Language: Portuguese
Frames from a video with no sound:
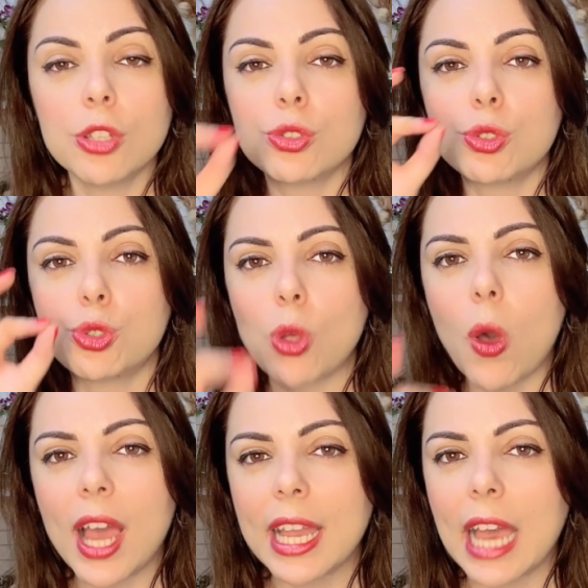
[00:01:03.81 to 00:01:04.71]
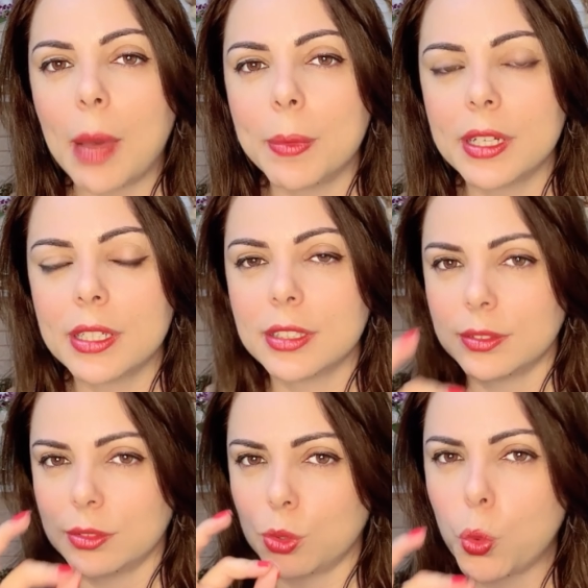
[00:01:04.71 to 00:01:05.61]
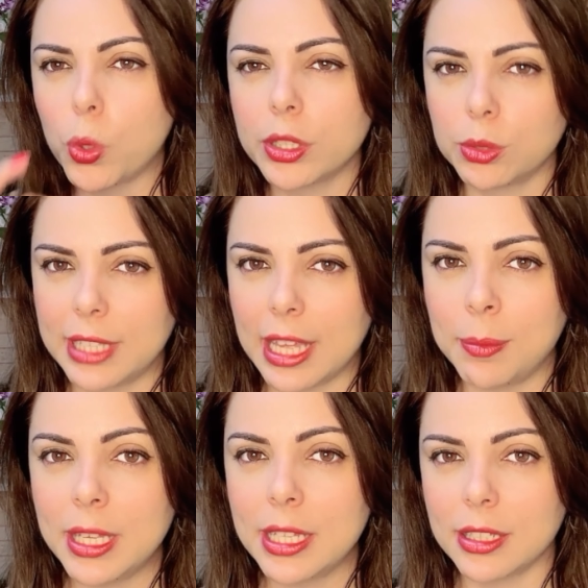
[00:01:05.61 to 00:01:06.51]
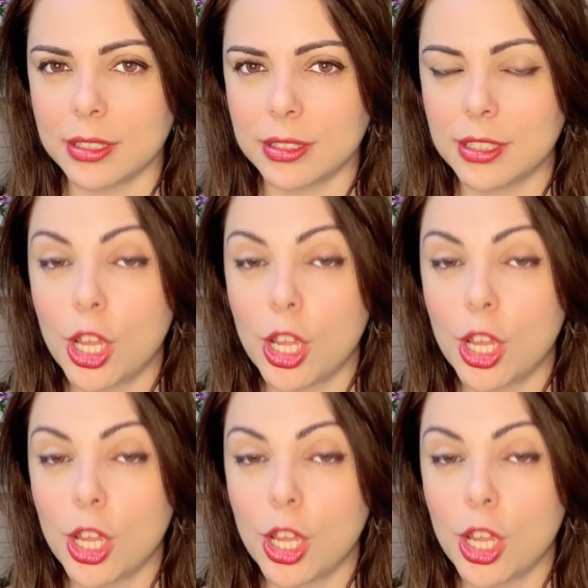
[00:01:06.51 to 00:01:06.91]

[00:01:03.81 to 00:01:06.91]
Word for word: Só acaba quando termina.